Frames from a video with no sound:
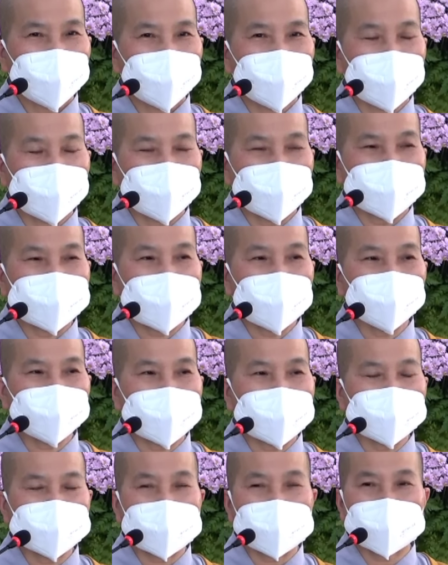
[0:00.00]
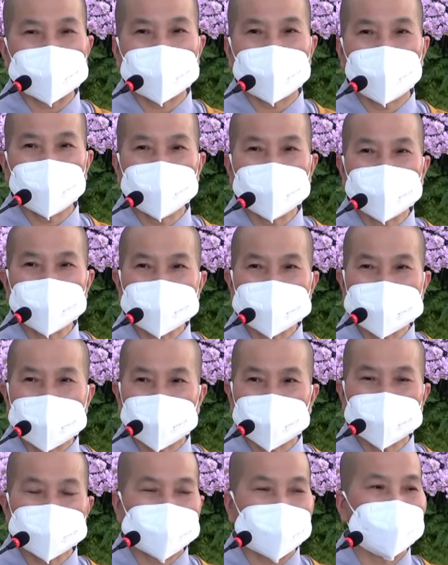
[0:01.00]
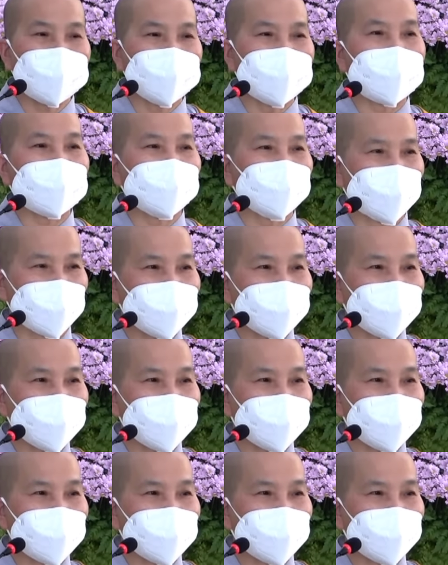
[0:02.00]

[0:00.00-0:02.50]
mà vị cao tăng này có đến 500 đệ